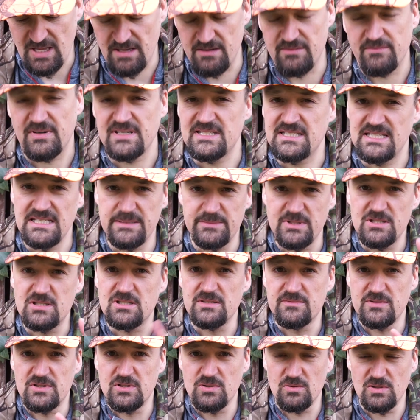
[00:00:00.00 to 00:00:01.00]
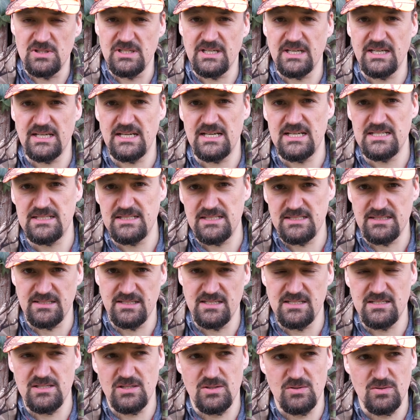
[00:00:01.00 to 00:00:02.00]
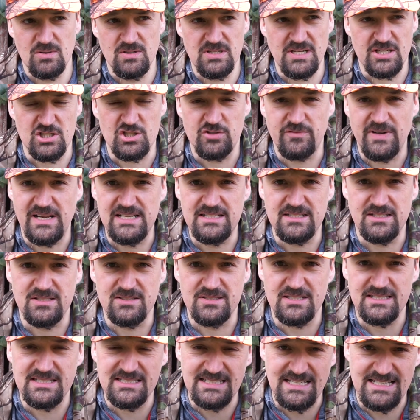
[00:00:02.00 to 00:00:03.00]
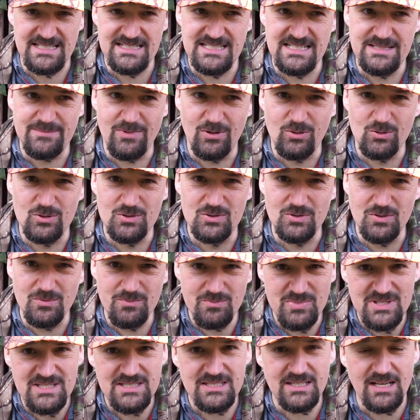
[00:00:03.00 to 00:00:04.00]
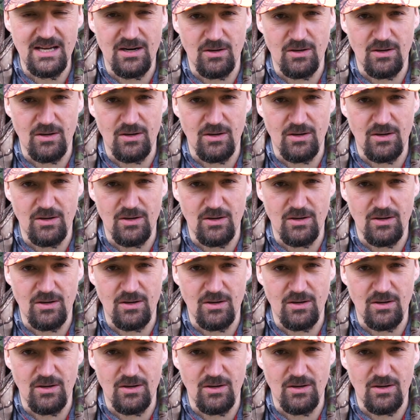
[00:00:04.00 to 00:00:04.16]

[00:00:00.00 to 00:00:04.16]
Äh, was hiermit sowieso geringer ist, das Risiko. Ihr schwellt also das Ganze immer nur so ein bisschen